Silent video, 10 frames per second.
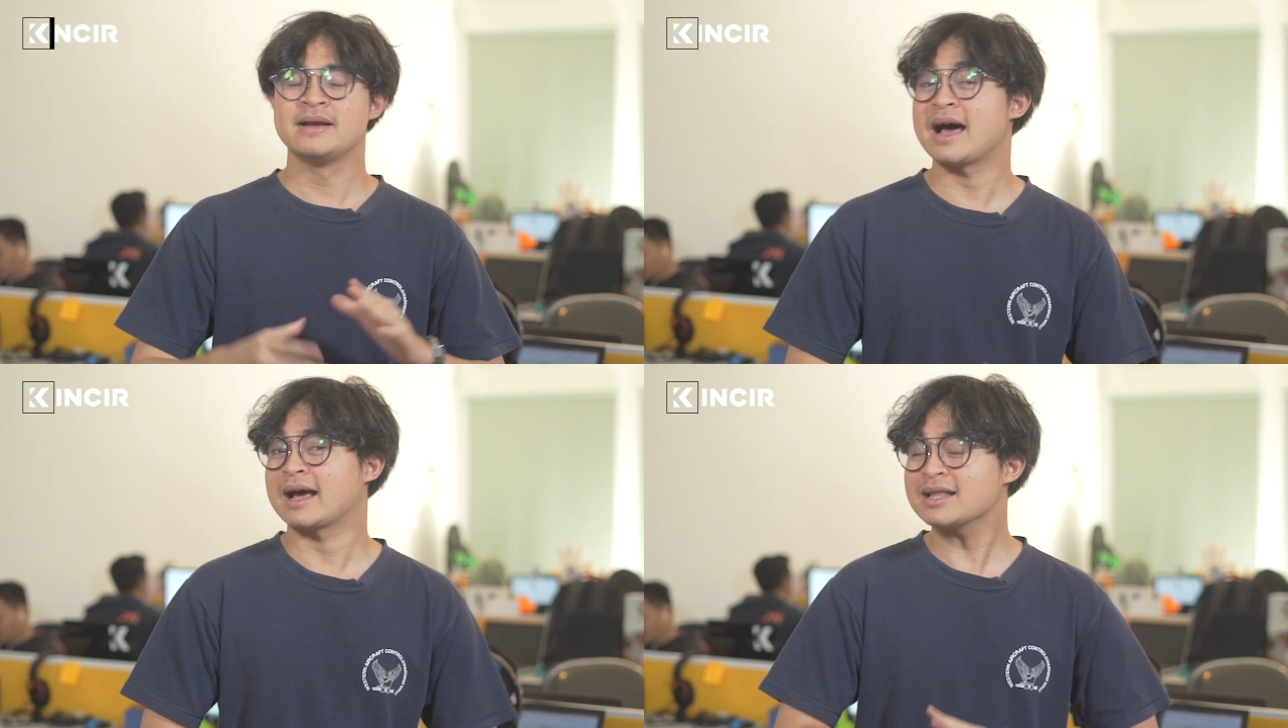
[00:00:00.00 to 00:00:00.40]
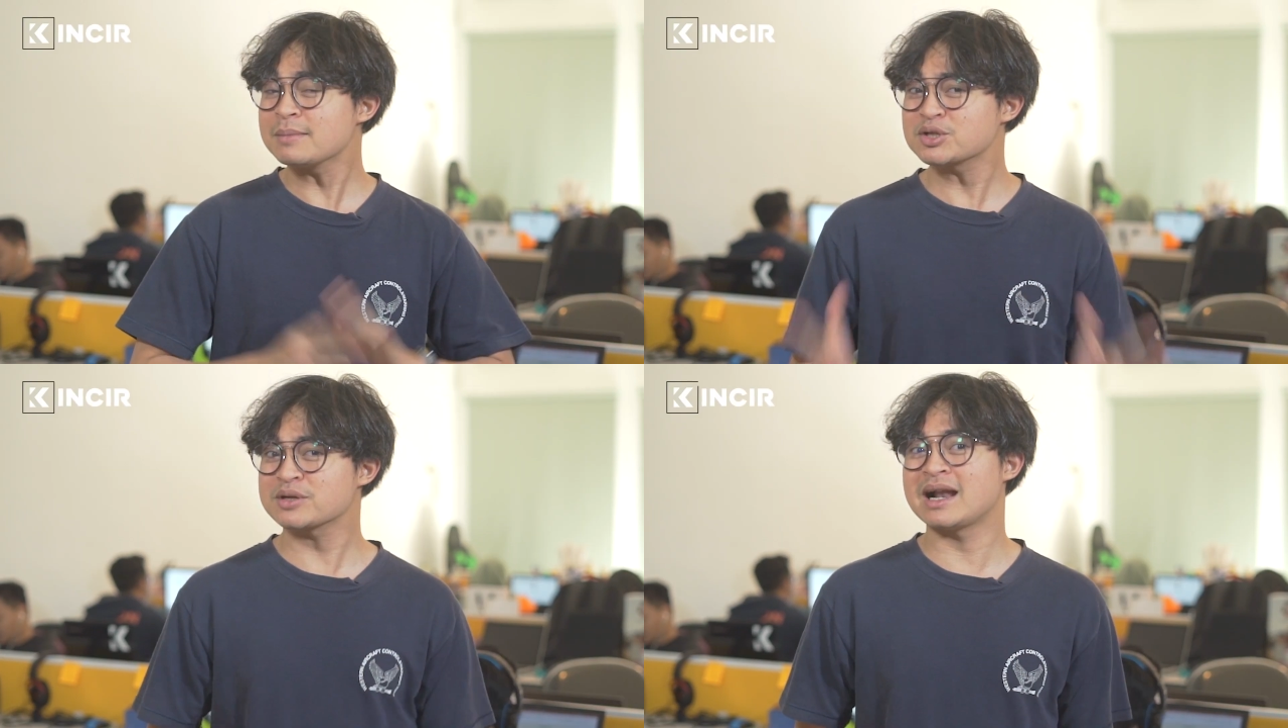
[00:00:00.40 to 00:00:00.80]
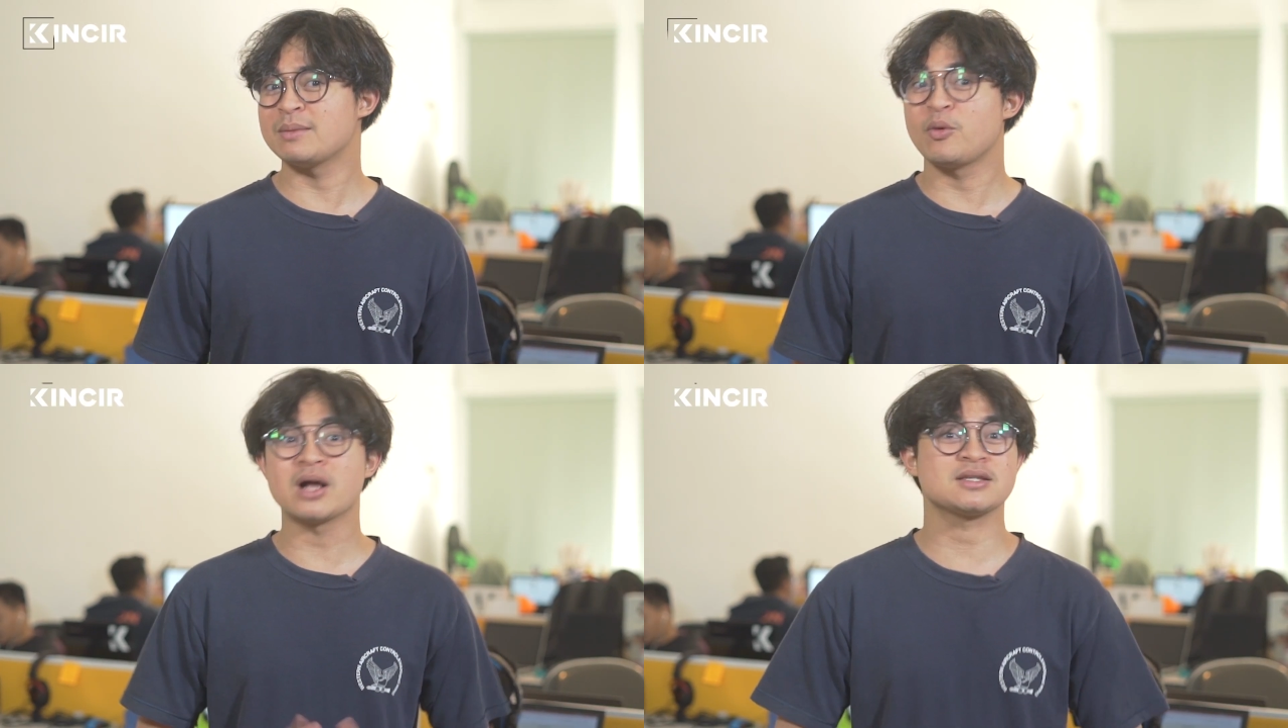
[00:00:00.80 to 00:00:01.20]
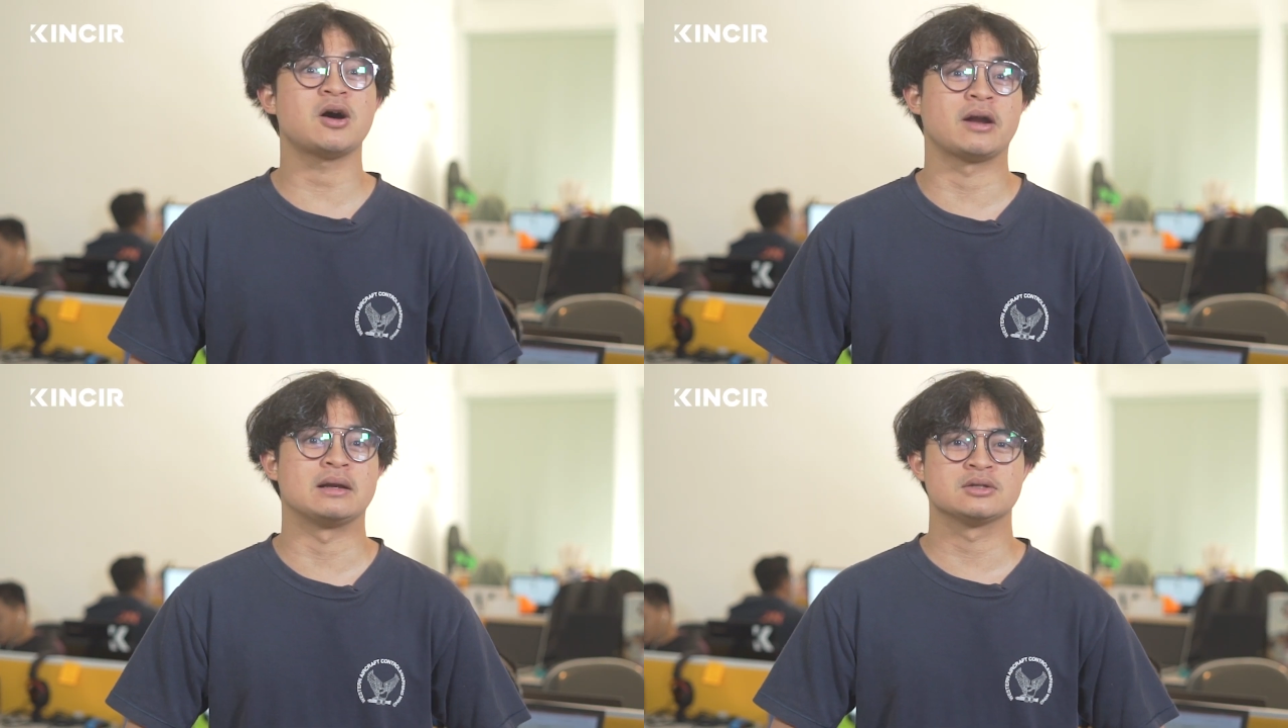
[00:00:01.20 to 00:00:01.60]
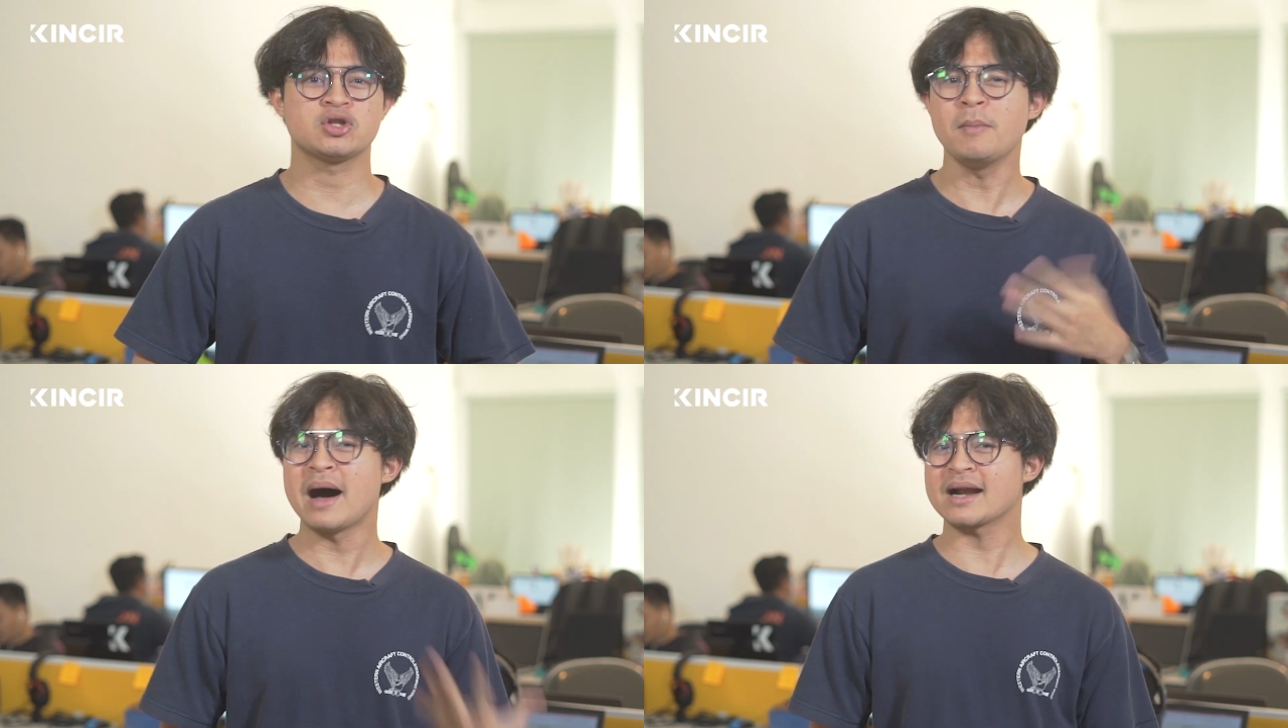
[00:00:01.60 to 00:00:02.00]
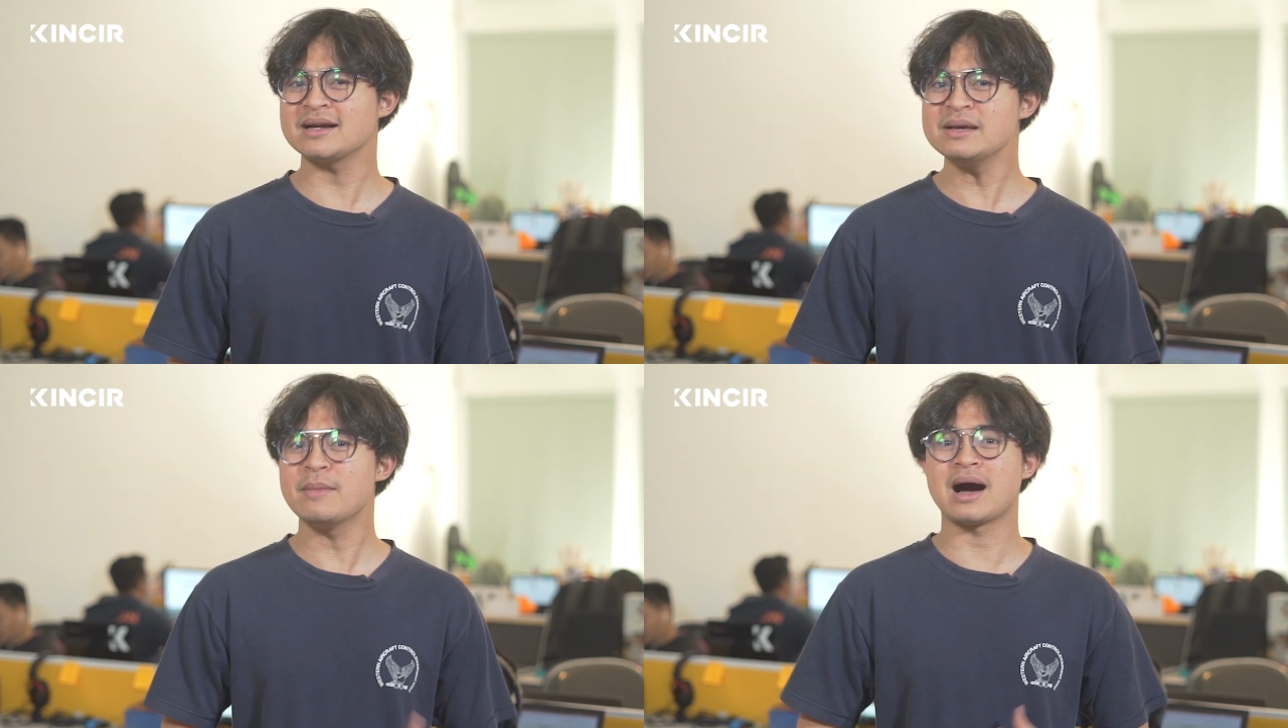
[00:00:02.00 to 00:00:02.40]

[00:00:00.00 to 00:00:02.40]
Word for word: Nah, kita masuk ke dalam What's On. Tom Hardy